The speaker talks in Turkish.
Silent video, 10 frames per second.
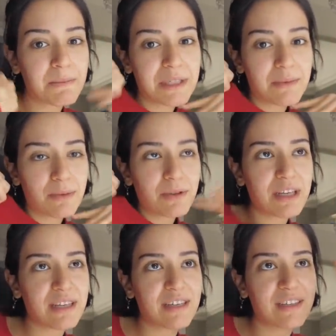Biri bu,
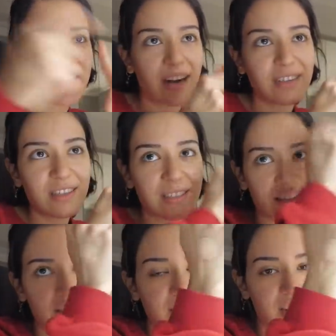diğeri gri harcak,
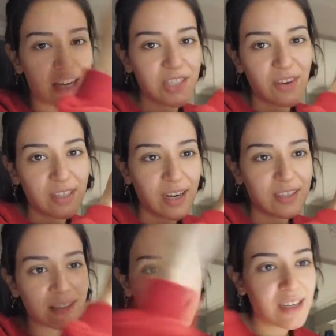diğeri de lacivert
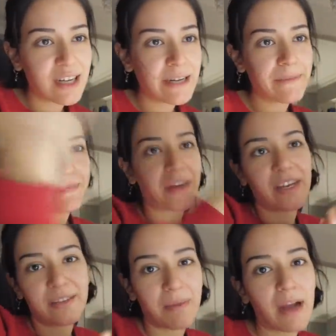harcak.
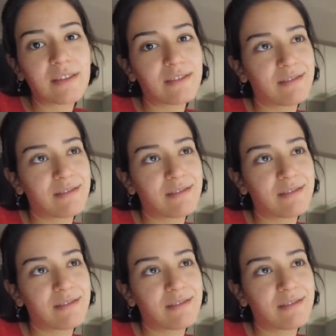Yani ben